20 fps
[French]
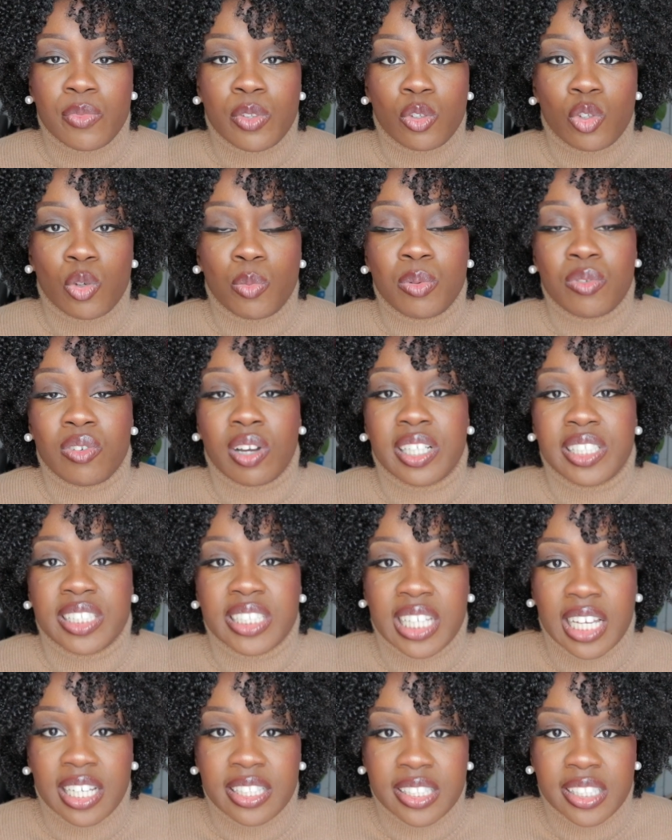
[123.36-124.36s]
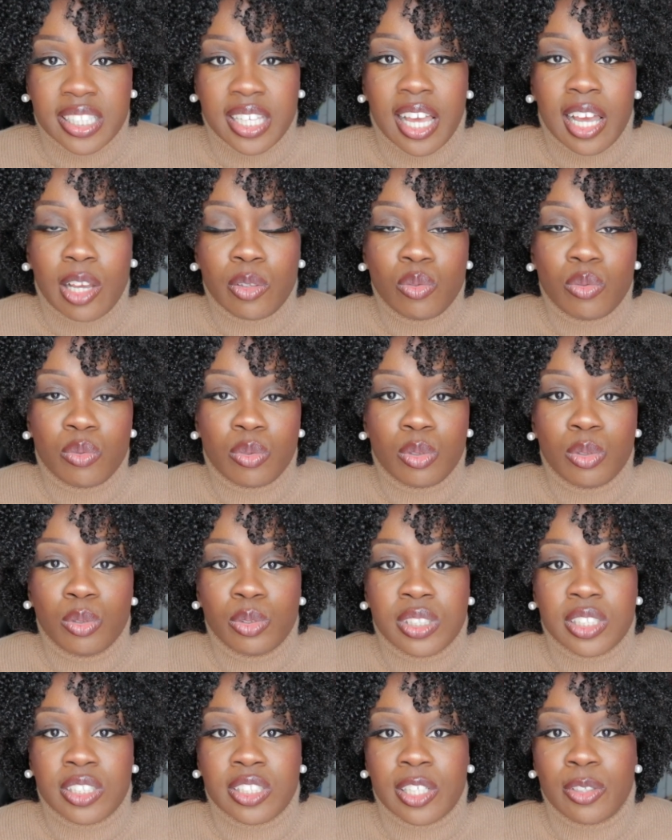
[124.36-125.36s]
de pouvoir les hydrater à nouveau,
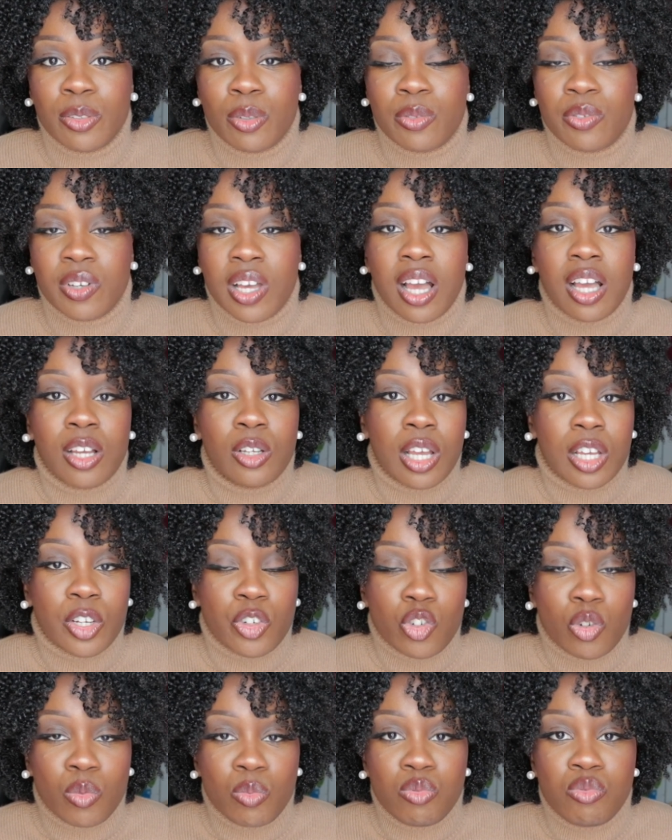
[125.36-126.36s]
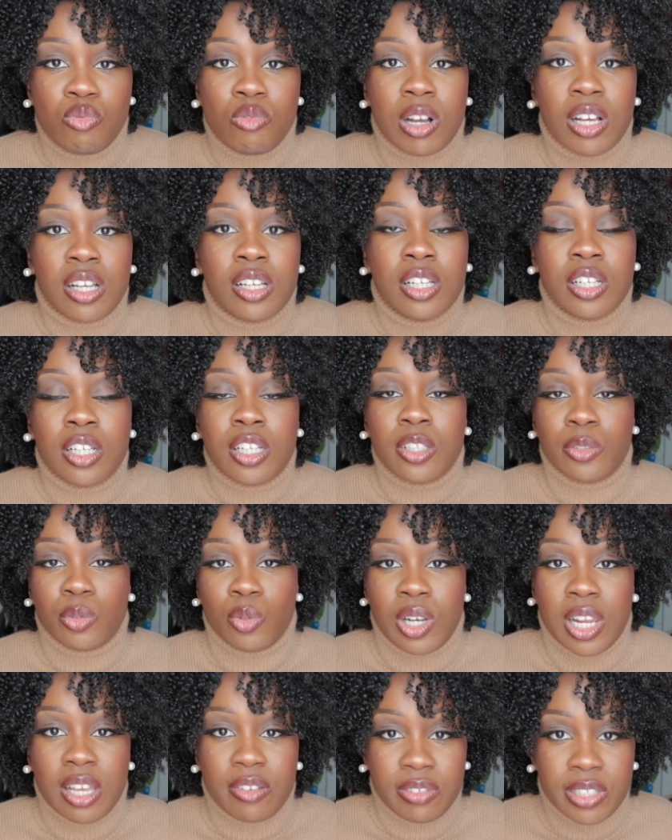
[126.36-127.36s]
ce serait de faire un shampoing
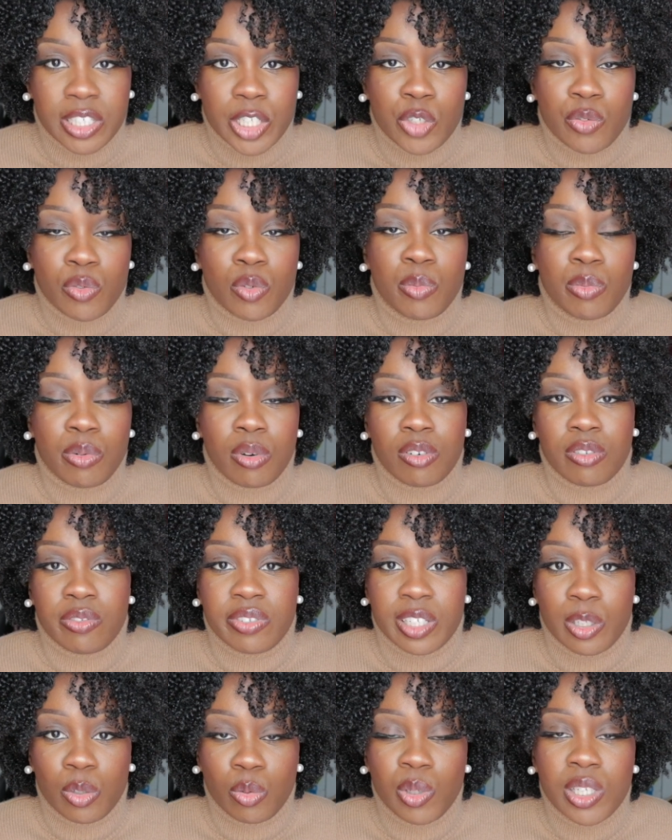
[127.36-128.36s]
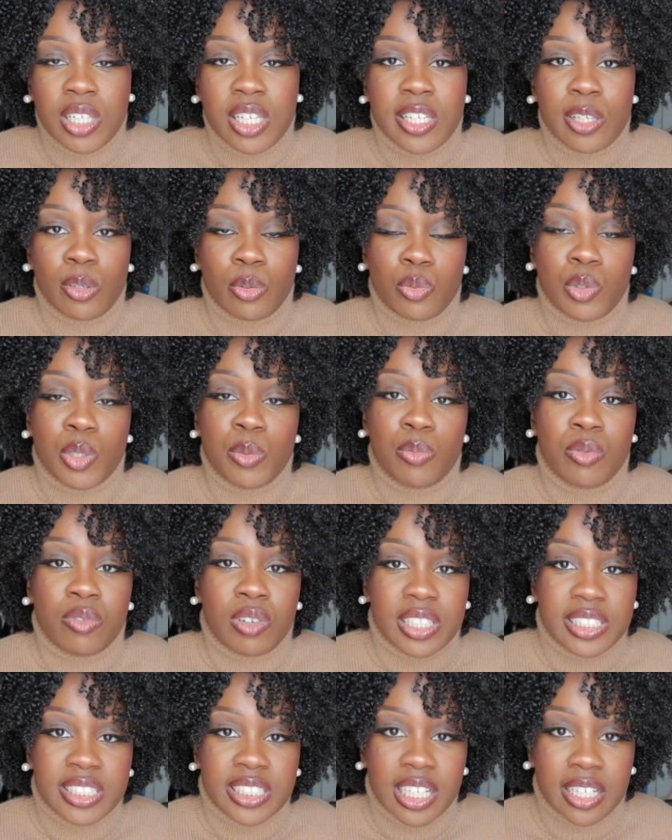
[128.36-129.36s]
de laver les cheveux pour enlever l'huile et ensuite
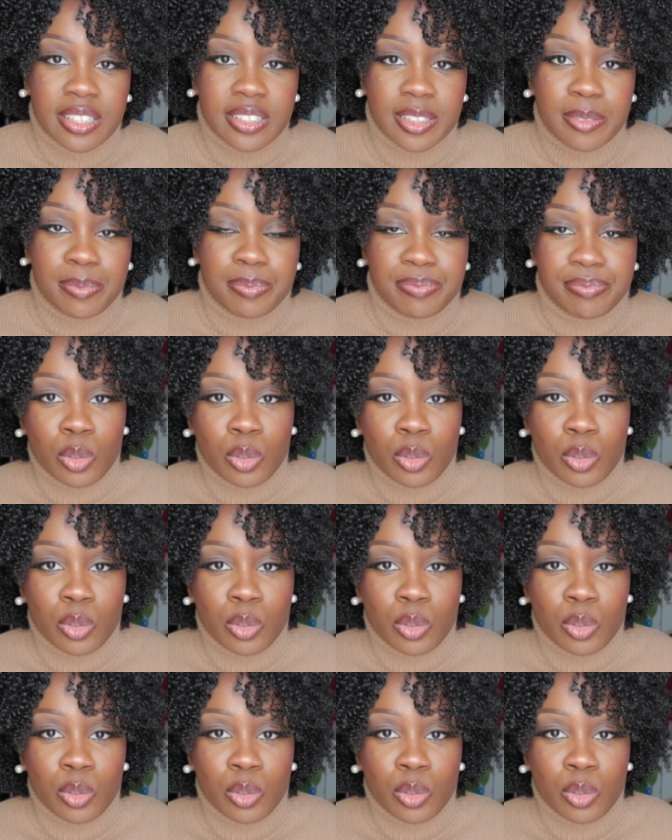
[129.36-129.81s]
pouvoir les hydrater.